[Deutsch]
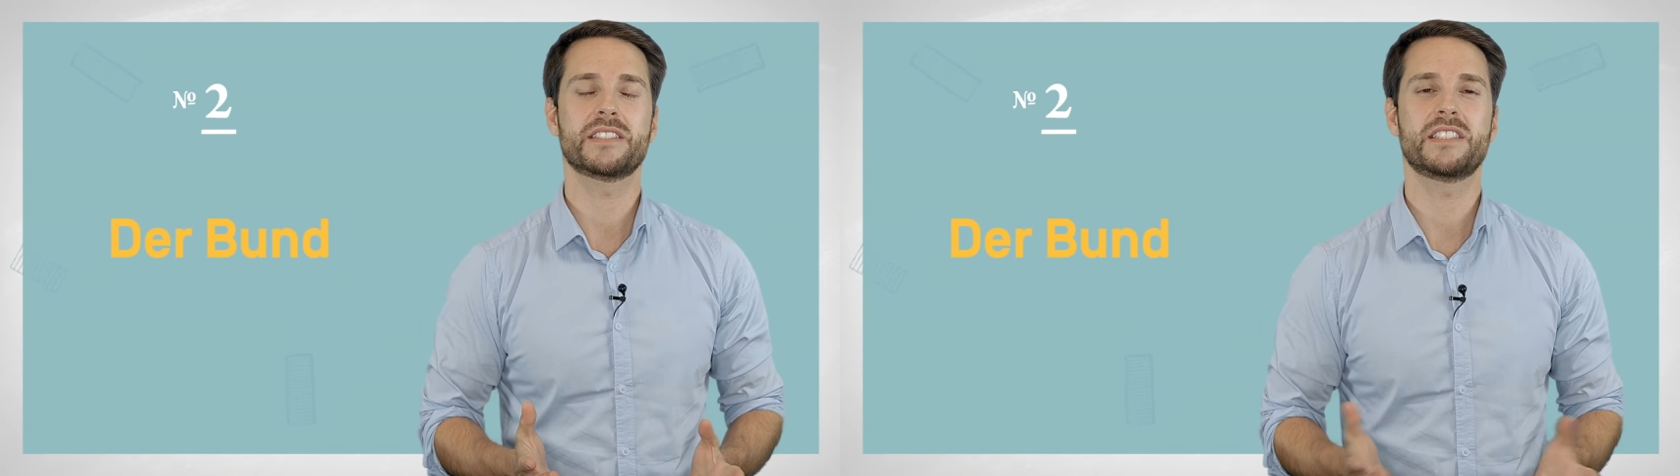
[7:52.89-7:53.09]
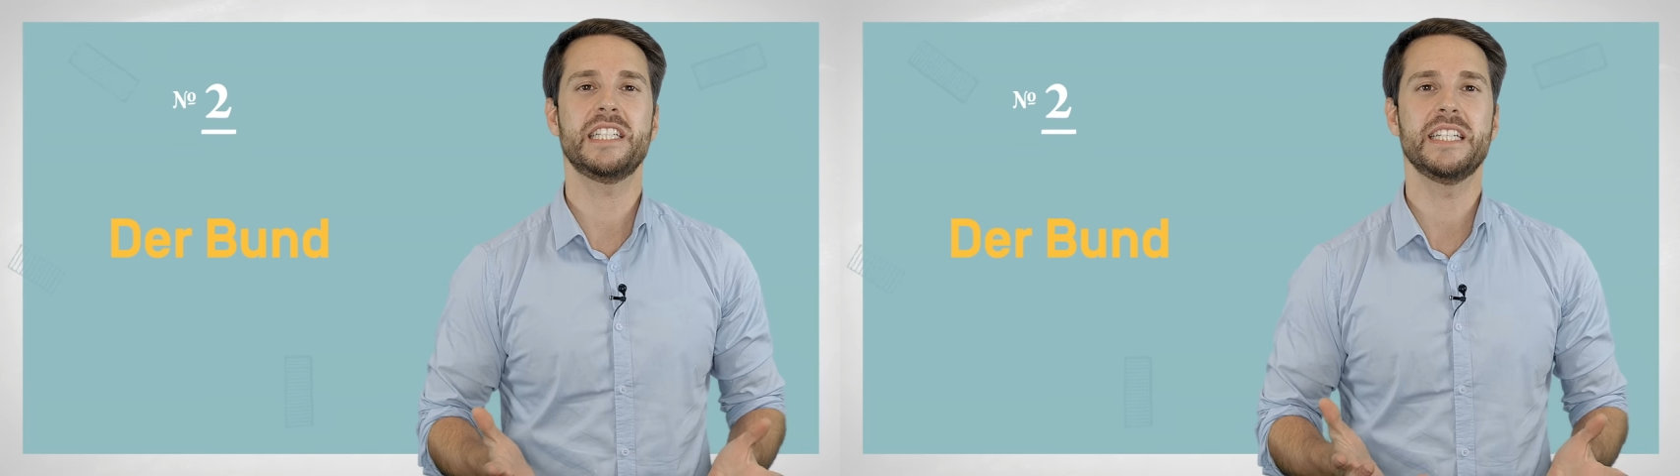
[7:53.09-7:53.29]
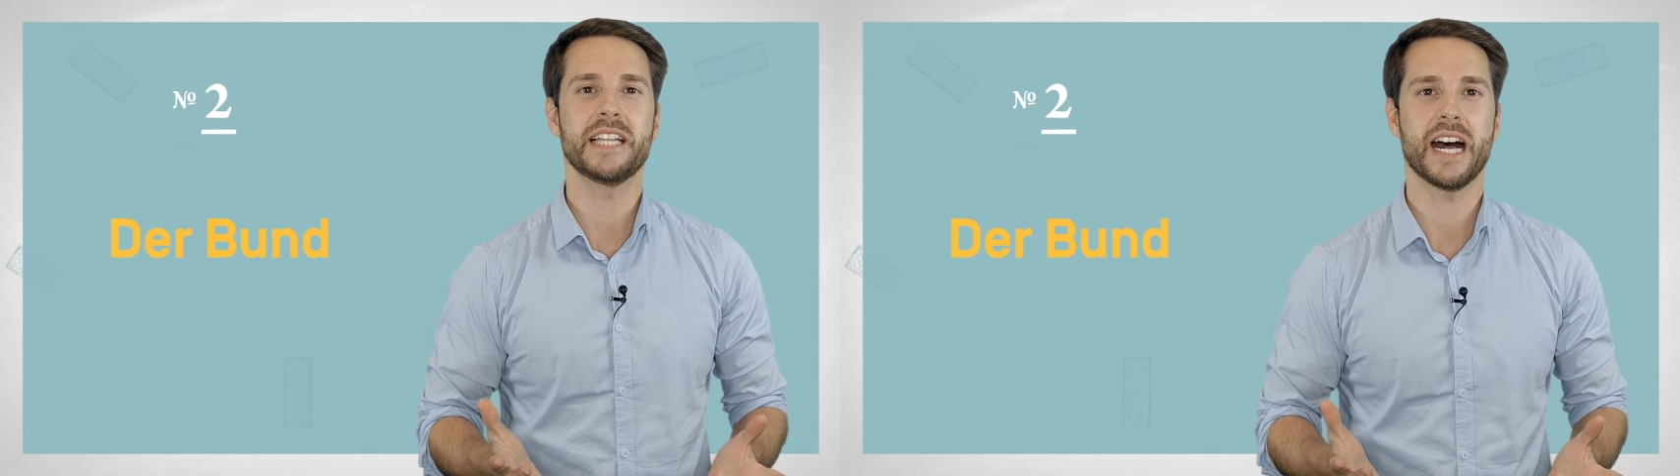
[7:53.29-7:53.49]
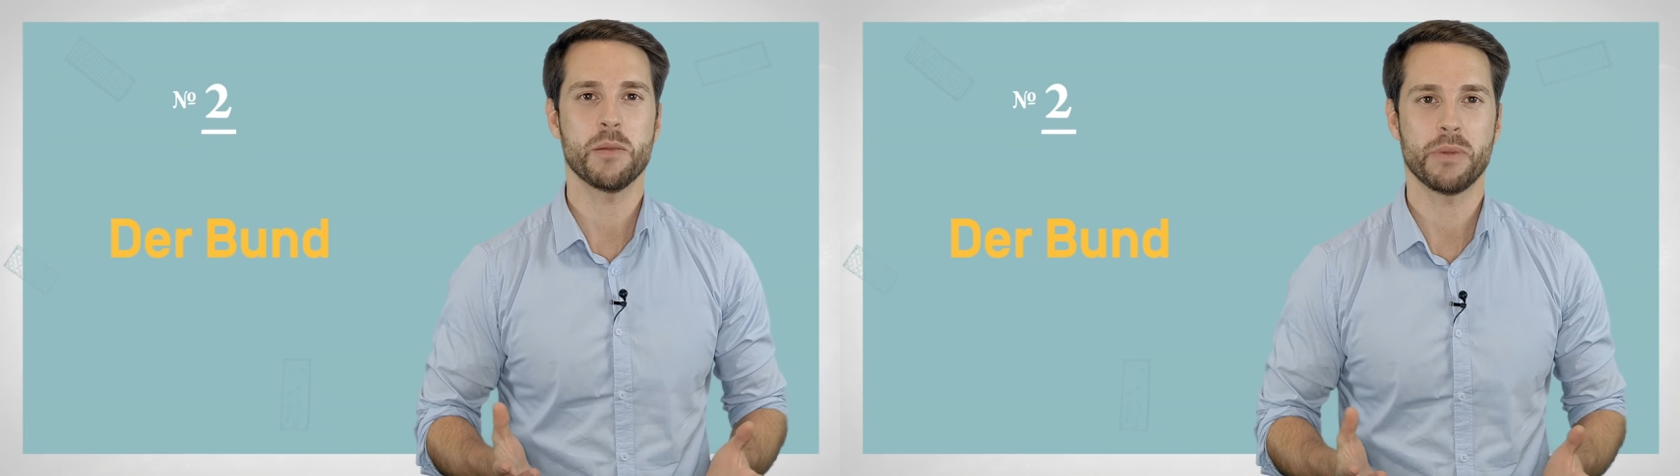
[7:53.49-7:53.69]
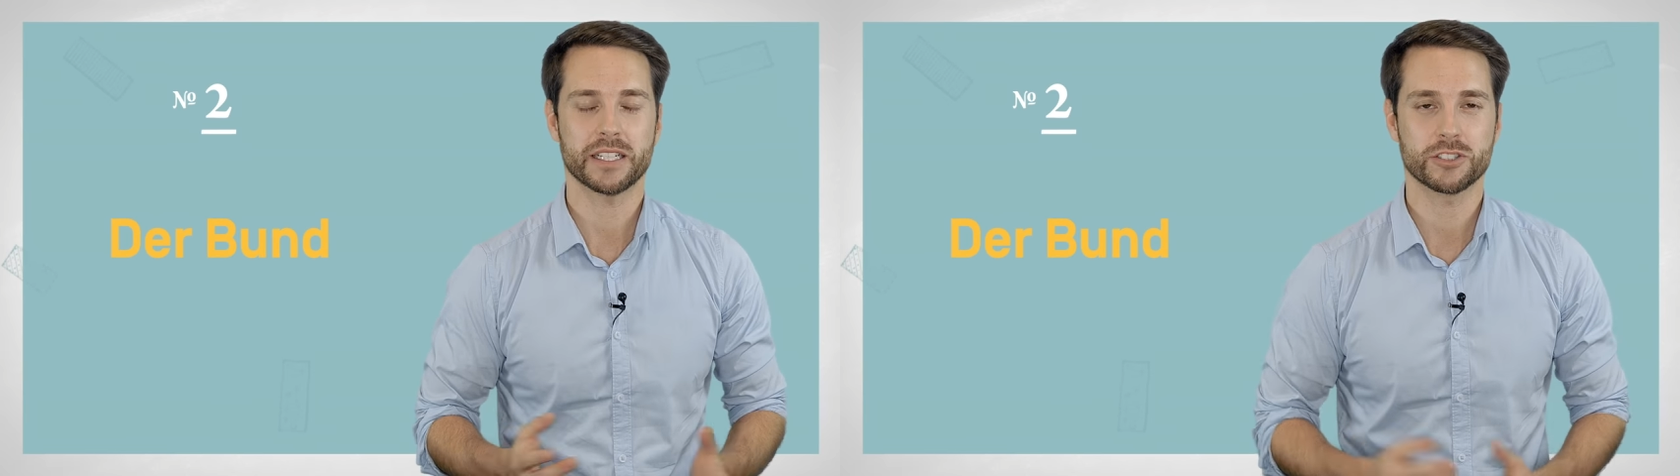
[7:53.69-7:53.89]
des
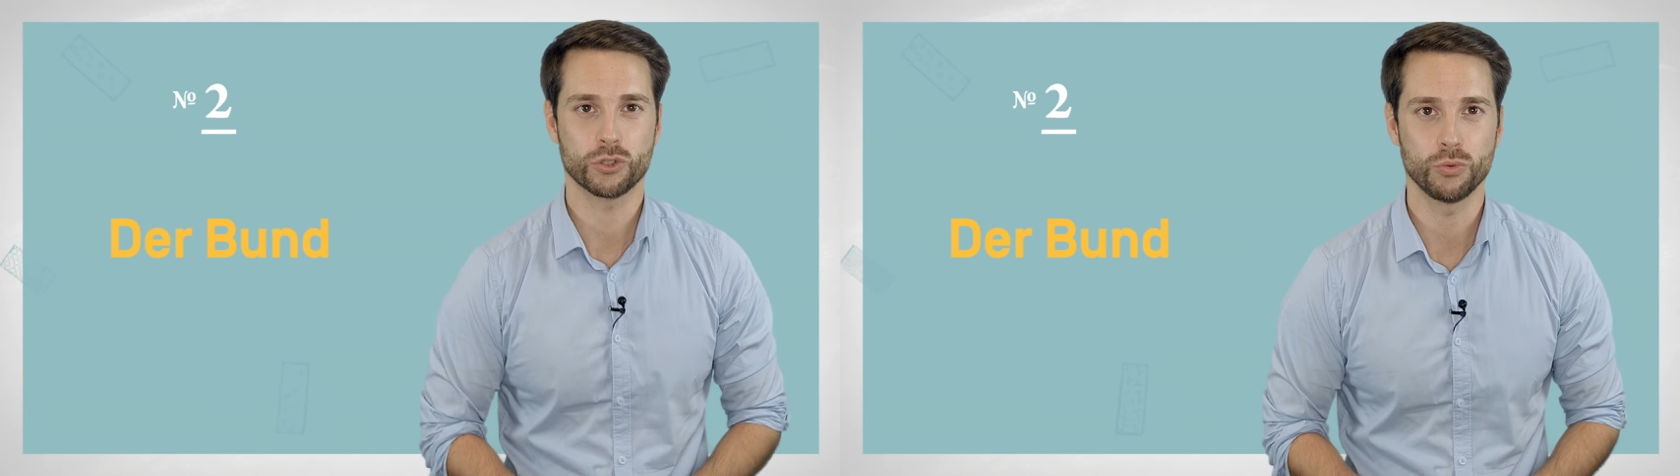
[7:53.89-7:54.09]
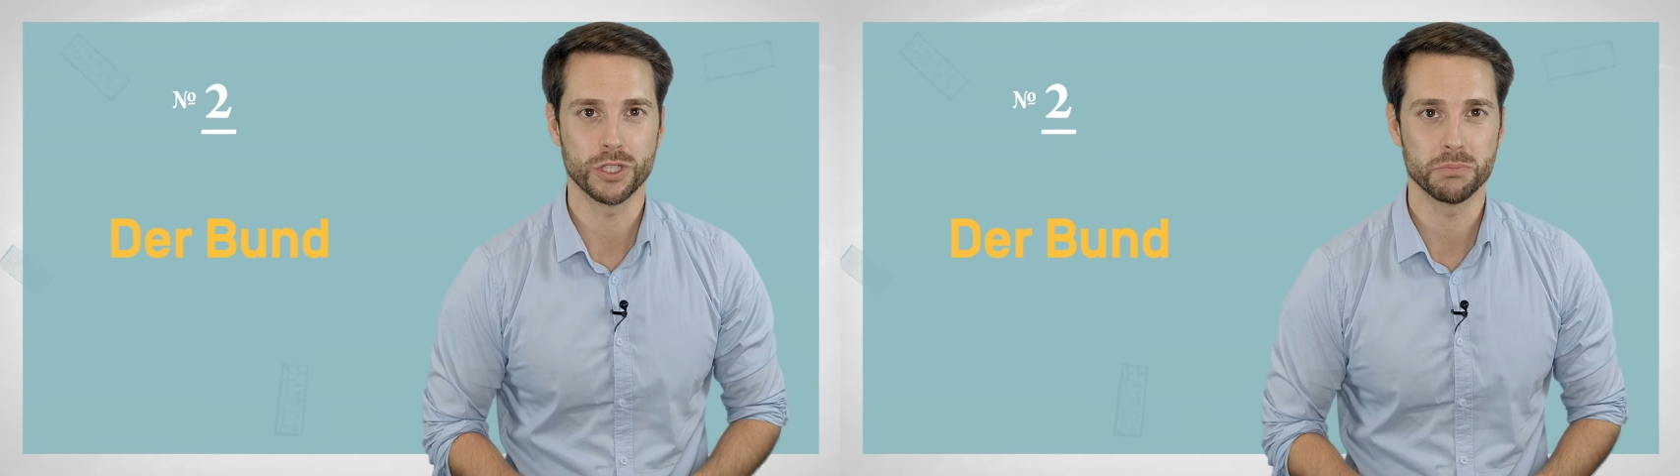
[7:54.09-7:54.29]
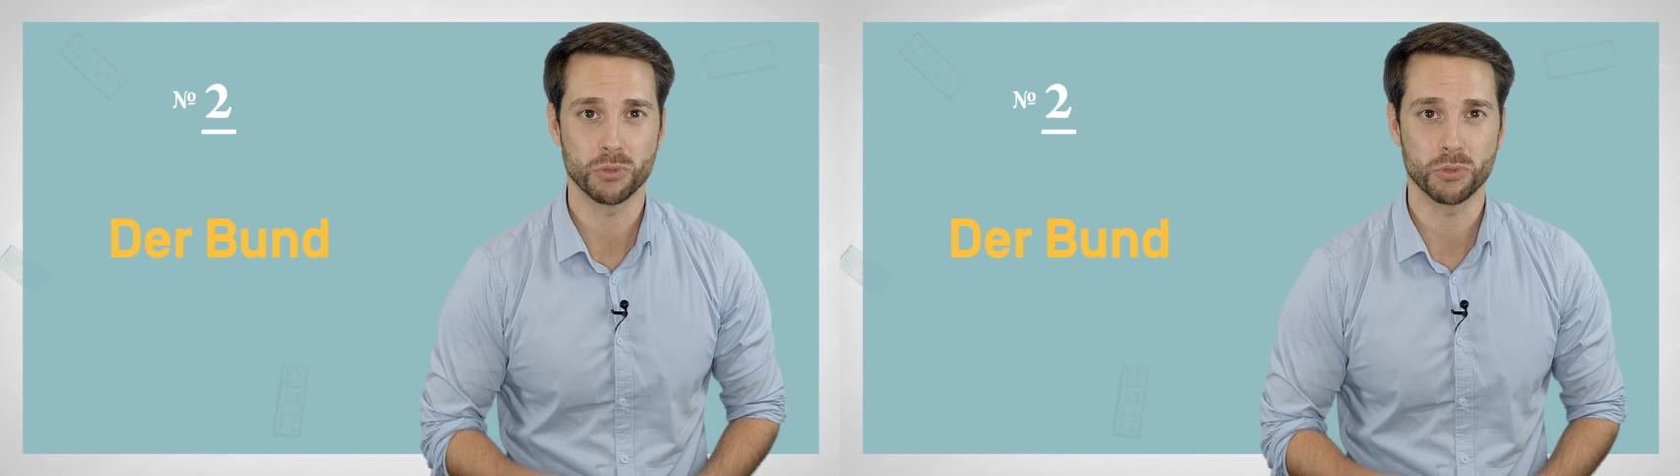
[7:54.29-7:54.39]
Digitalpakts Schule,